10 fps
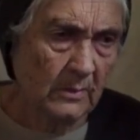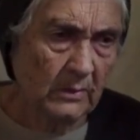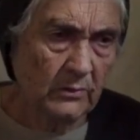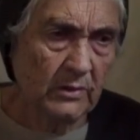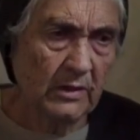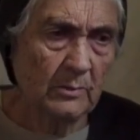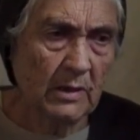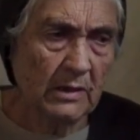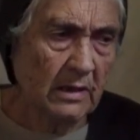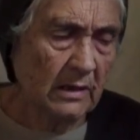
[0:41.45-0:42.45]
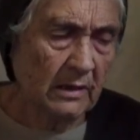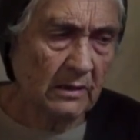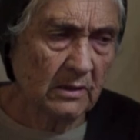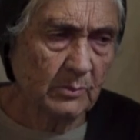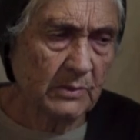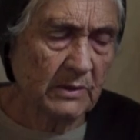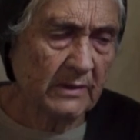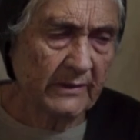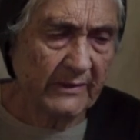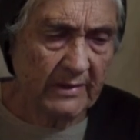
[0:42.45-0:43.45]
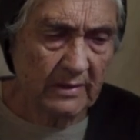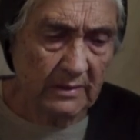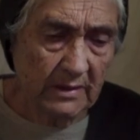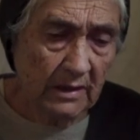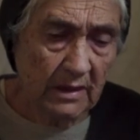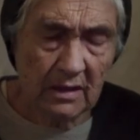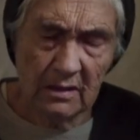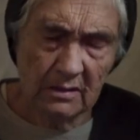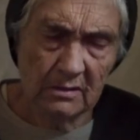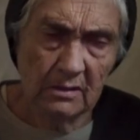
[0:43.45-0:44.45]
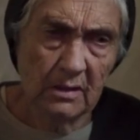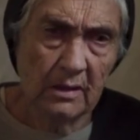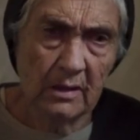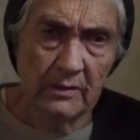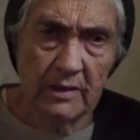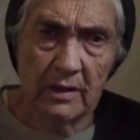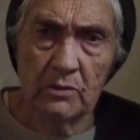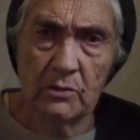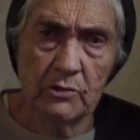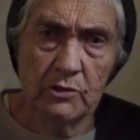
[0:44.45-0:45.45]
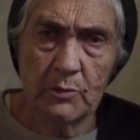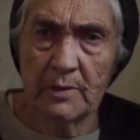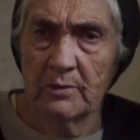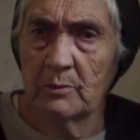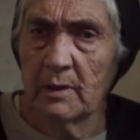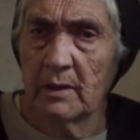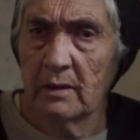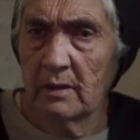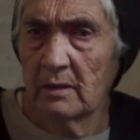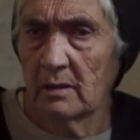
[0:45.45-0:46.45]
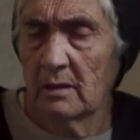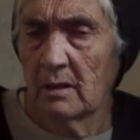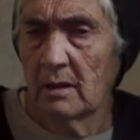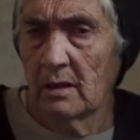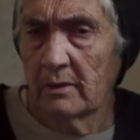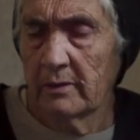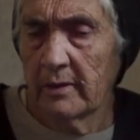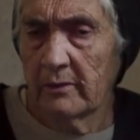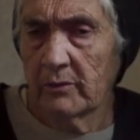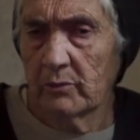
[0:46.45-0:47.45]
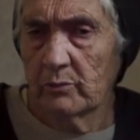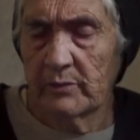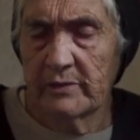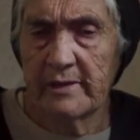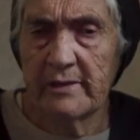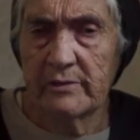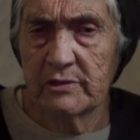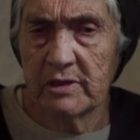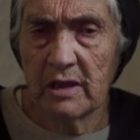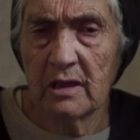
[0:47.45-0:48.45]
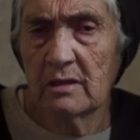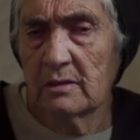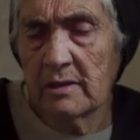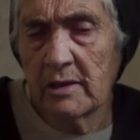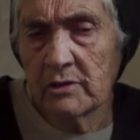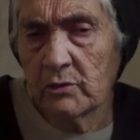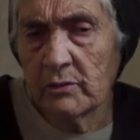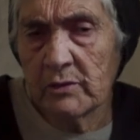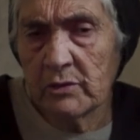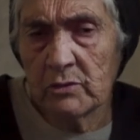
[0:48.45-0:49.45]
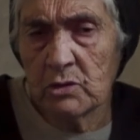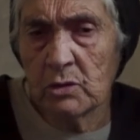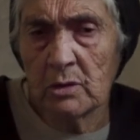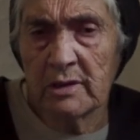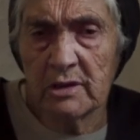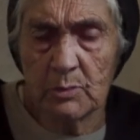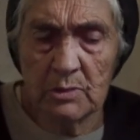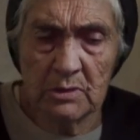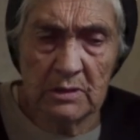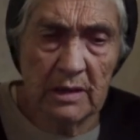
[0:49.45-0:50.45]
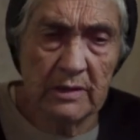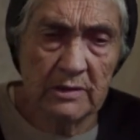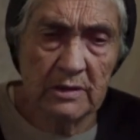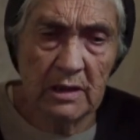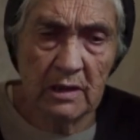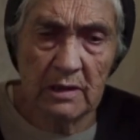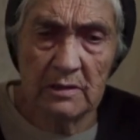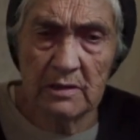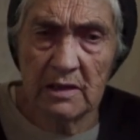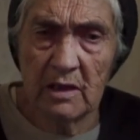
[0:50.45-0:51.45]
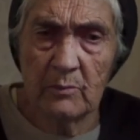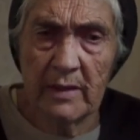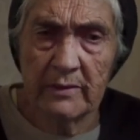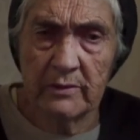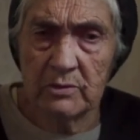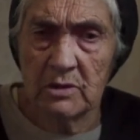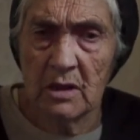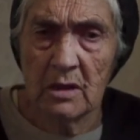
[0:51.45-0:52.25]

Eles digam lá quem é que anda penando assim? Ninguém. Têm todos para comer e têm subsídios, têm, têm as condições todas, pronto, nem é isto nem aquilo. Têm médicos.